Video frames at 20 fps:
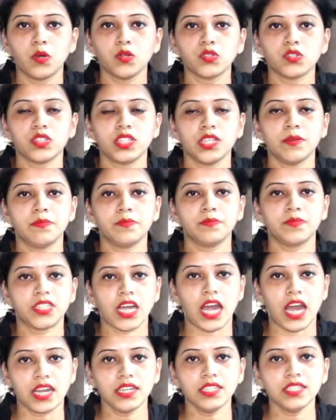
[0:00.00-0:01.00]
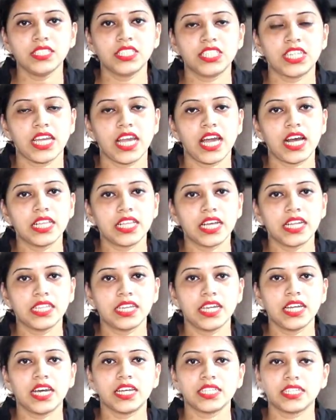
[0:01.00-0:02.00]
কেউ যদি চান শিয়ালদা
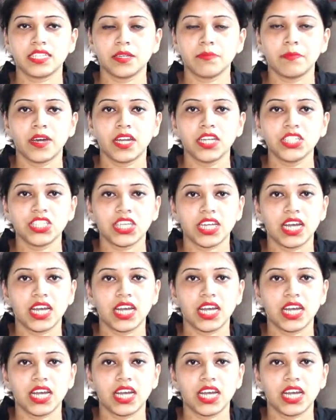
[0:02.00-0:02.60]
দিয়ে আসতে পারেন